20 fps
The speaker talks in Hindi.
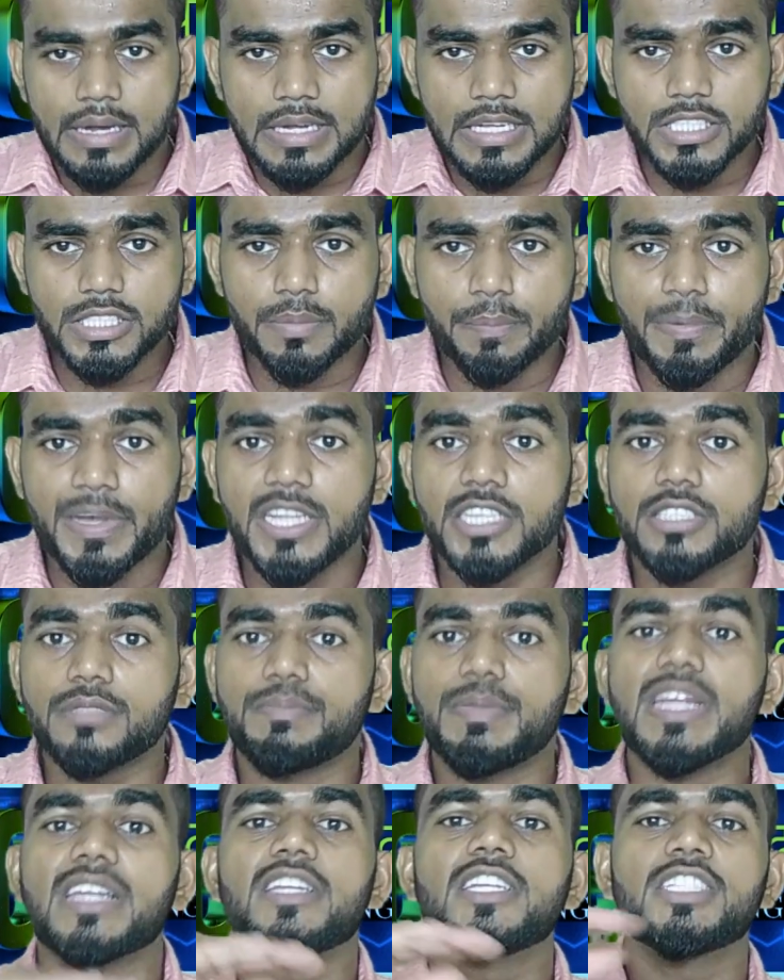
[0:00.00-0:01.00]
किस प्लेस
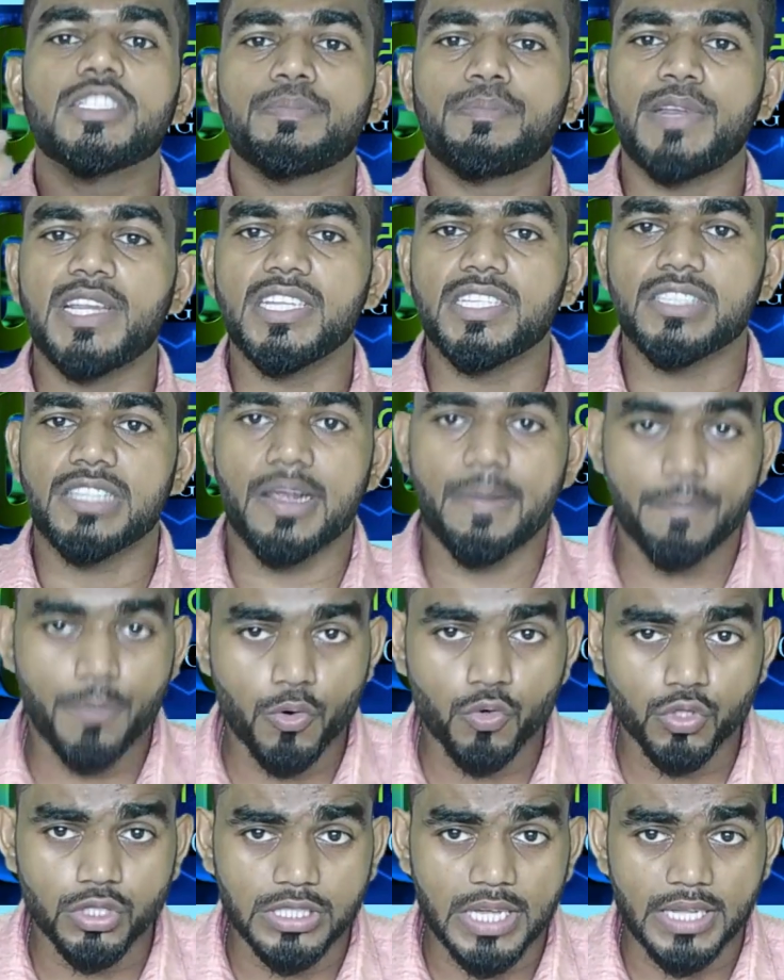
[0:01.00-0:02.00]
पे किस प्लेस तक
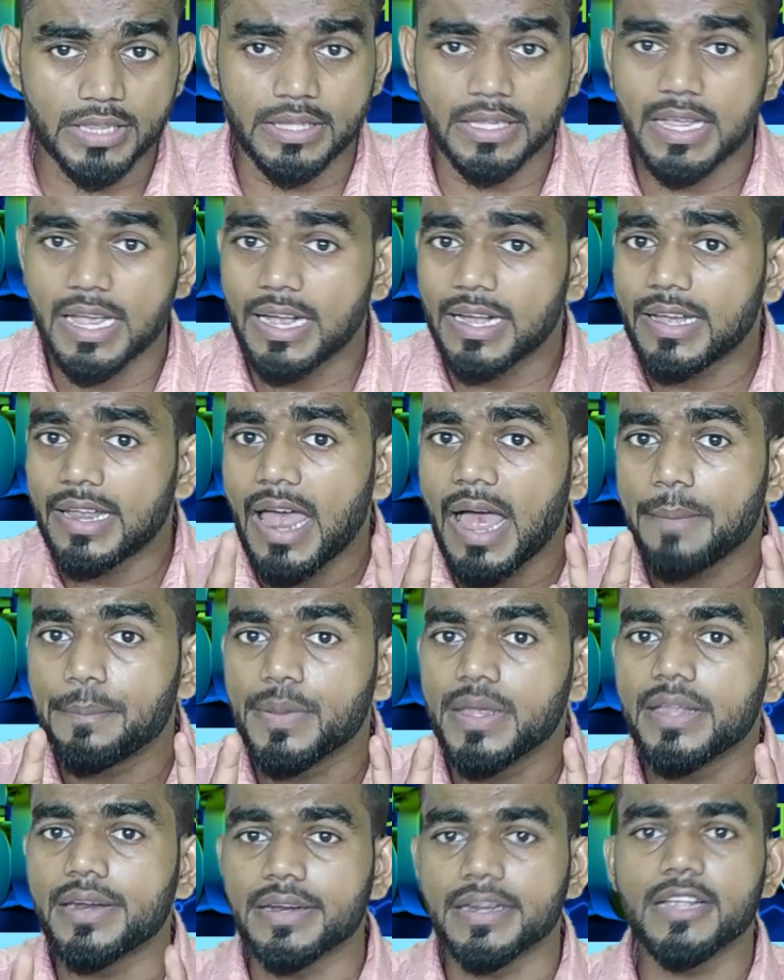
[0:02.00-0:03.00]
पहुंच जाते हैं अगर
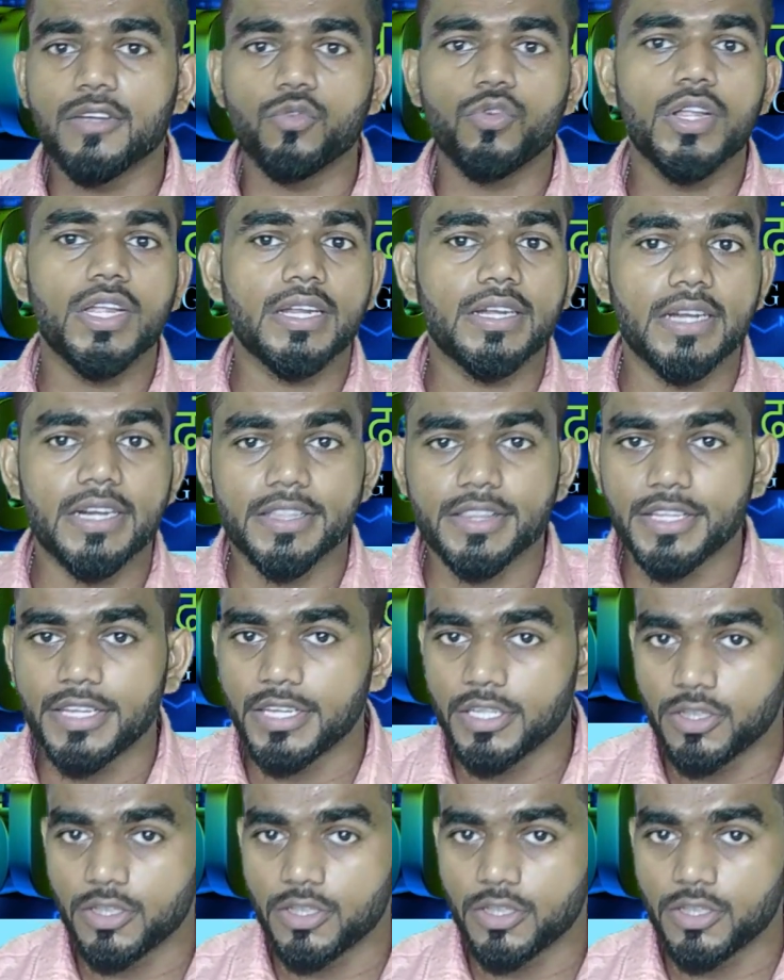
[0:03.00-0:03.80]
आप ये रेगुलर करते